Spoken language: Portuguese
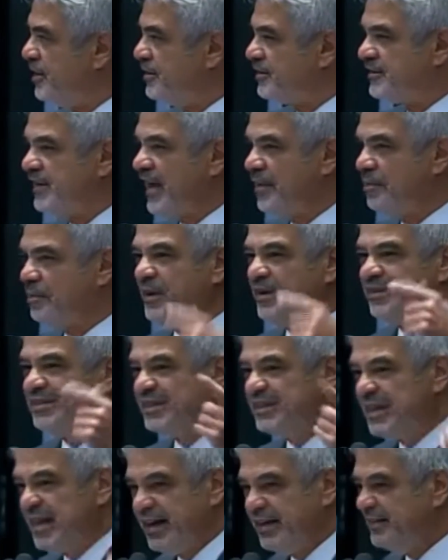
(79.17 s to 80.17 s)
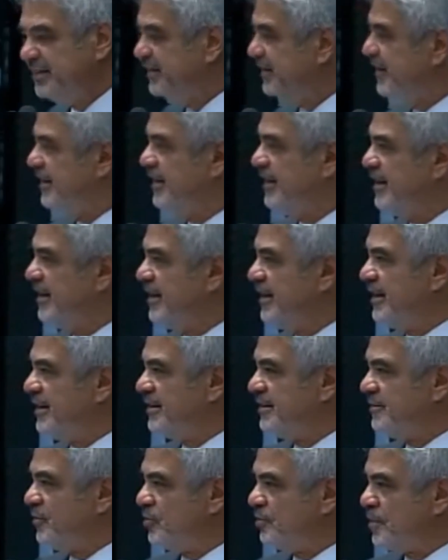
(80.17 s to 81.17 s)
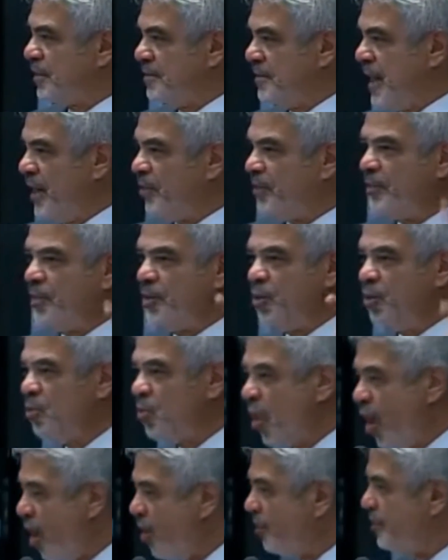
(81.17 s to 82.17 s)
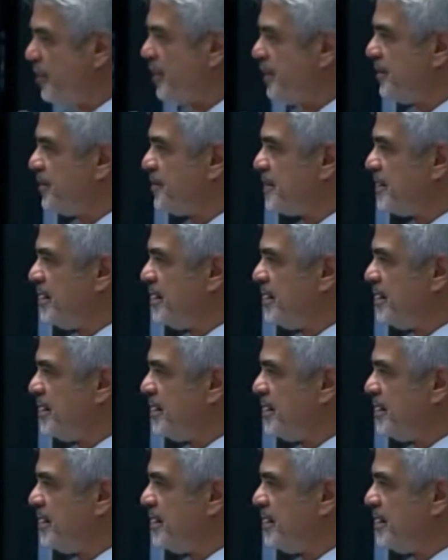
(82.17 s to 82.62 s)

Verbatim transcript: ser presidente, primeiro por um golpe,